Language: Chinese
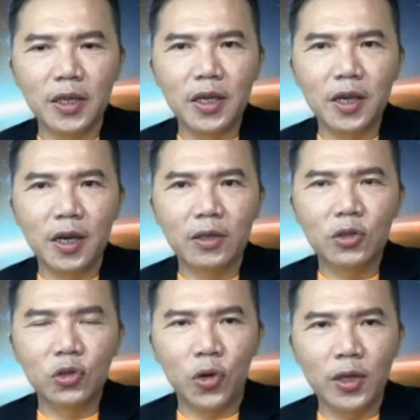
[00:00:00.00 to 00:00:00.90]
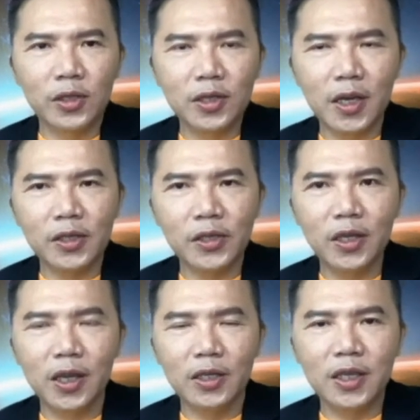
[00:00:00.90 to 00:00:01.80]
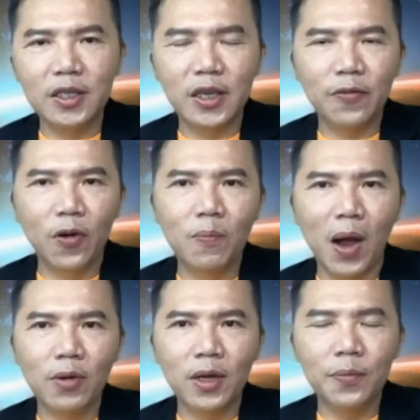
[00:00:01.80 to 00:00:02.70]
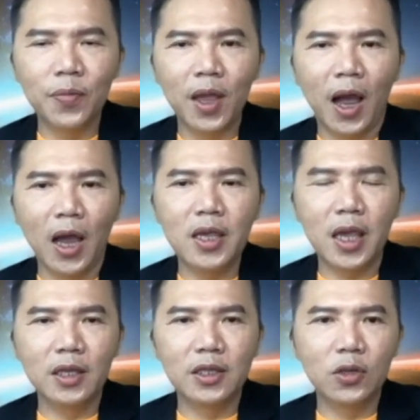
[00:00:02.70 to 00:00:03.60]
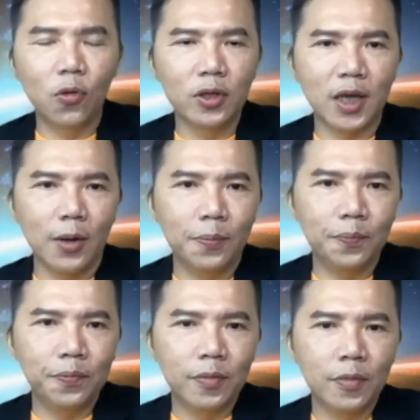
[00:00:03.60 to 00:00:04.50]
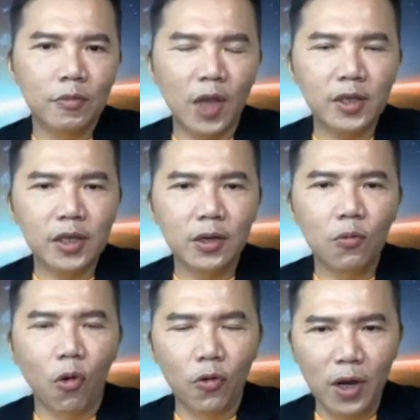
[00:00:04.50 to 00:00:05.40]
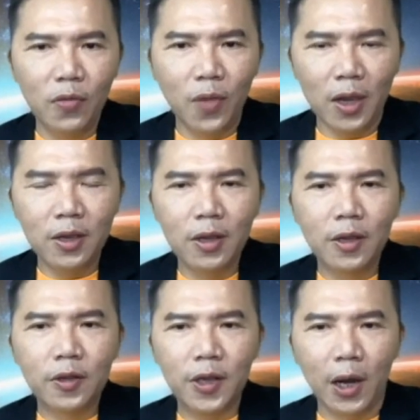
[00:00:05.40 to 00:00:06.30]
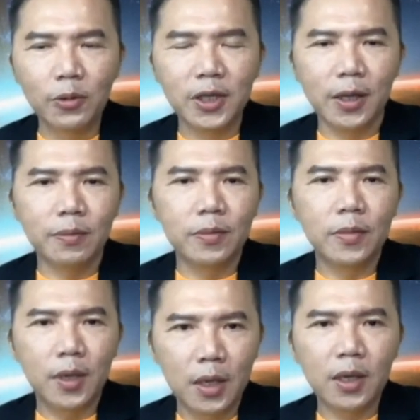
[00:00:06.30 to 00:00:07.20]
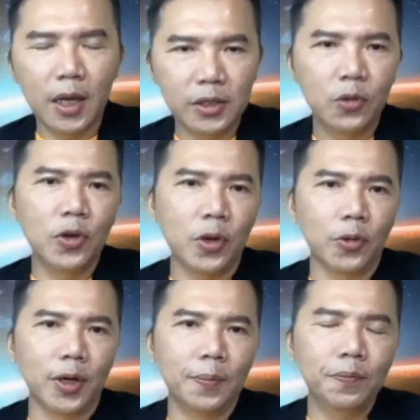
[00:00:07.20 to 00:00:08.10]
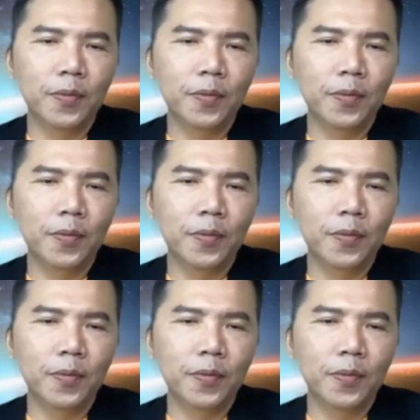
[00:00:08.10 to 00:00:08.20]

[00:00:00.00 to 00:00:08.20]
一个全世界性的经济风暴呢？还言之过早。但是我认为调整应该是会有的。